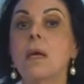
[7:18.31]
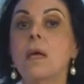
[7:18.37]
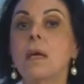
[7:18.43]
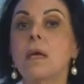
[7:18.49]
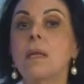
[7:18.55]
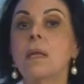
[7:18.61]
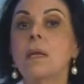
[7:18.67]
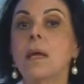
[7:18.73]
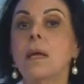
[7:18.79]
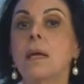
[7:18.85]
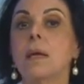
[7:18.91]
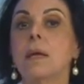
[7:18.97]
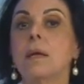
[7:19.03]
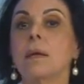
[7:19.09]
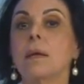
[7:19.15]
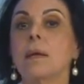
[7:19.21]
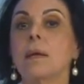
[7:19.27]
y dije,
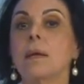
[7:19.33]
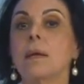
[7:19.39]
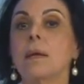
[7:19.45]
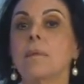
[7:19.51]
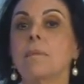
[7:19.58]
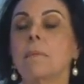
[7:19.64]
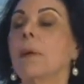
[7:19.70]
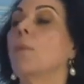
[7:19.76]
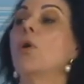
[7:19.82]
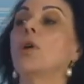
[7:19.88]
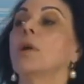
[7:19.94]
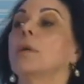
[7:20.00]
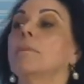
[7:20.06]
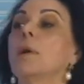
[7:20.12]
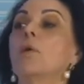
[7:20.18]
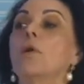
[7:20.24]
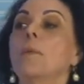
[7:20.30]
me voy,
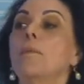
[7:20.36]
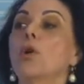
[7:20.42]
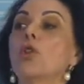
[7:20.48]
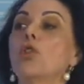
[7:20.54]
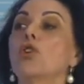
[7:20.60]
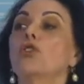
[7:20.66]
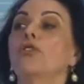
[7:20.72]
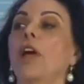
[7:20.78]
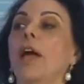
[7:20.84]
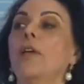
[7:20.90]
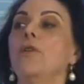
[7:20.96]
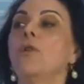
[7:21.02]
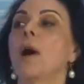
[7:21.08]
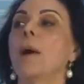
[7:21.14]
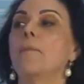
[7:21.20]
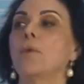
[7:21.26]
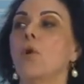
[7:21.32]
me voy por dos
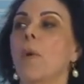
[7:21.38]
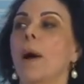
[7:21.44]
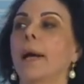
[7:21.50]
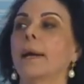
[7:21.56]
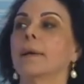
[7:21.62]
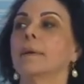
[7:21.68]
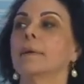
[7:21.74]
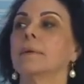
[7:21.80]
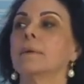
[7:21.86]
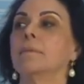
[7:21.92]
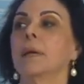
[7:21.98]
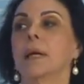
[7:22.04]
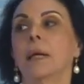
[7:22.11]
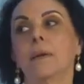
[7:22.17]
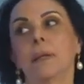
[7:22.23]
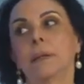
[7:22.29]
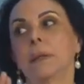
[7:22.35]
años a probar. Me
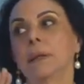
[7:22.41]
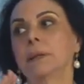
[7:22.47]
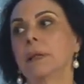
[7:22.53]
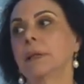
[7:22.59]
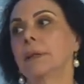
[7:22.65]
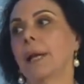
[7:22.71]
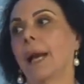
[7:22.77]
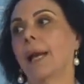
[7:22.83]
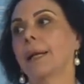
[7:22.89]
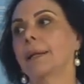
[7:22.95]
quedé 33.